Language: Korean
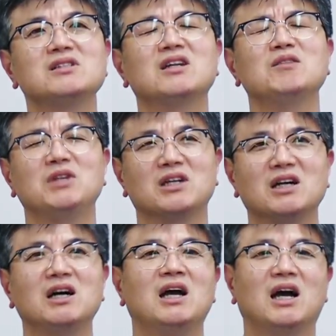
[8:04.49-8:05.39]

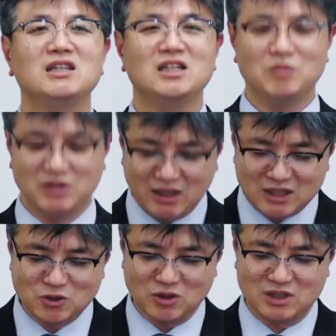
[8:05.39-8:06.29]
사람이니까 하나님이
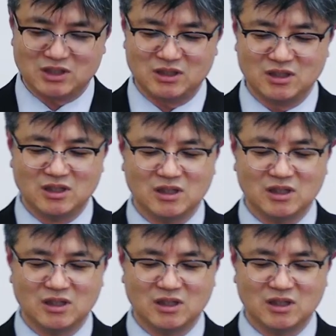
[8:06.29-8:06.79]
택하셨겠지.